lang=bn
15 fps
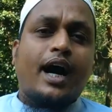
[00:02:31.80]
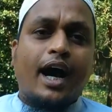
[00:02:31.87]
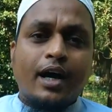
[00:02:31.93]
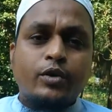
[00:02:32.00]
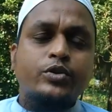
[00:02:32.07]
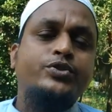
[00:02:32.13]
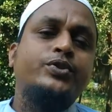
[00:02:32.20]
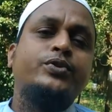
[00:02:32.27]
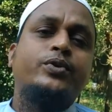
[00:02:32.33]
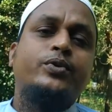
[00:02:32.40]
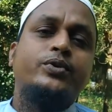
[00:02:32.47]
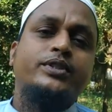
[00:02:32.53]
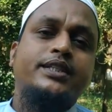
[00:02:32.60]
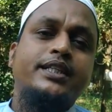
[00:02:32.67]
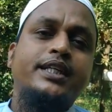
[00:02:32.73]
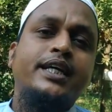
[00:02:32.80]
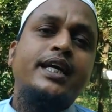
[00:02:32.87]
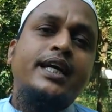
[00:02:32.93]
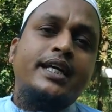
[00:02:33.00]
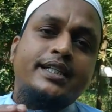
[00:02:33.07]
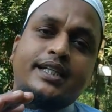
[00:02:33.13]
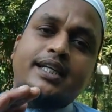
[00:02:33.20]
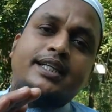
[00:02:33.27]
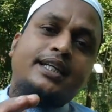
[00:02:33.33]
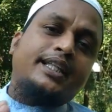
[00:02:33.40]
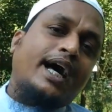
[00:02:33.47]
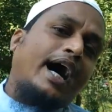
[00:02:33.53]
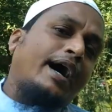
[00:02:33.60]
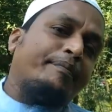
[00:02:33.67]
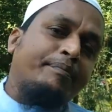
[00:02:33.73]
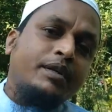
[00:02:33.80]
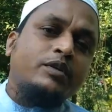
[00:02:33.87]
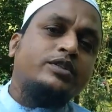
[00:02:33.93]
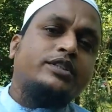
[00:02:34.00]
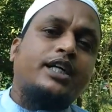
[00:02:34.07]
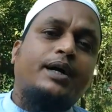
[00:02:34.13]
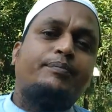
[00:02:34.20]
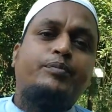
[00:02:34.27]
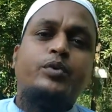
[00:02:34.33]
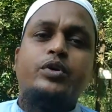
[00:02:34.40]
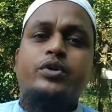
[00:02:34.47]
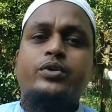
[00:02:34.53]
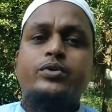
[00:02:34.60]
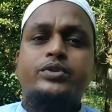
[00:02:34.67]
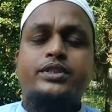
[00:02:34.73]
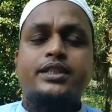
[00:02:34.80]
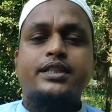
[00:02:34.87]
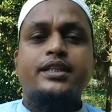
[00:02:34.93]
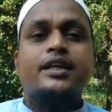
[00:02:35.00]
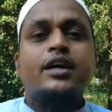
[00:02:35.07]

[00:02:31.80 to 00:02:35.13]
আকর্ষণ করছে সেই সাথে আপনিও চাপ প্রয়োগ করছেন